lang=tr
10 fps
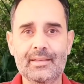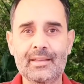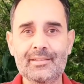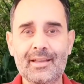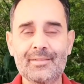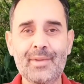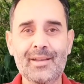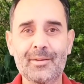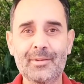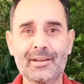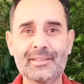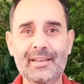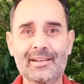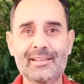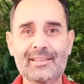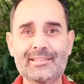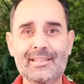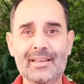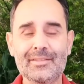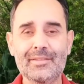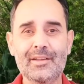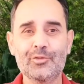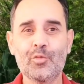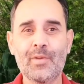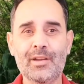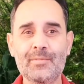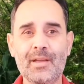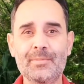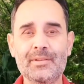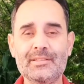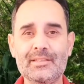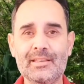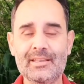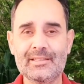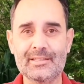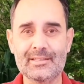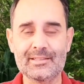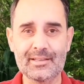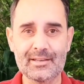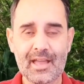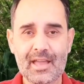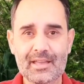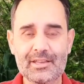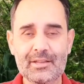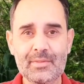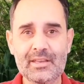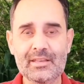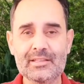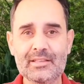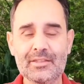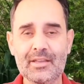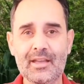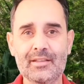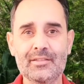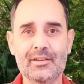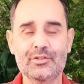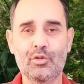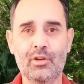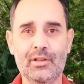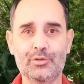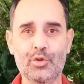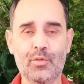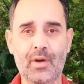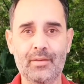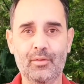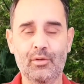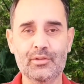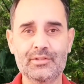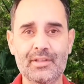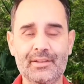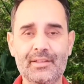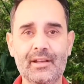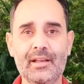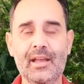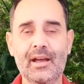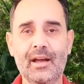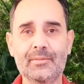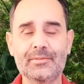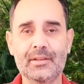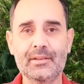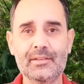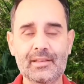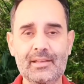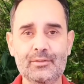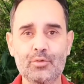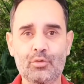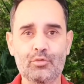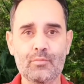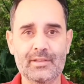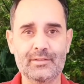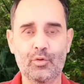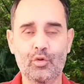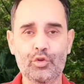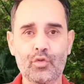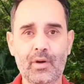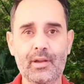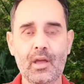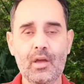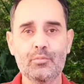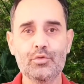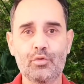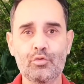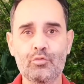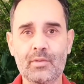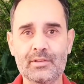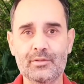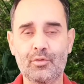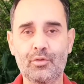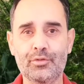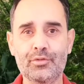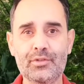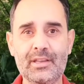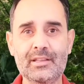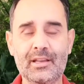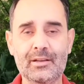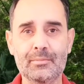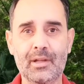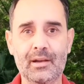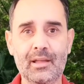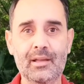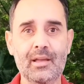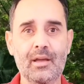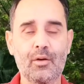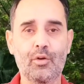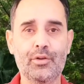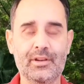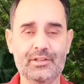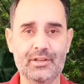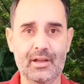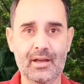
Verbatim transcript: Yeniden merhaba değerli izleyenler. Umarım hepiniz iyisinizdir. 22 Nisan'da yayınlanacak olan Survivor All Star'da haftanın ilk dokunulmazlık oyunu var. Bu dokunulmazlık oyunu yeni takımlarla oynanacak.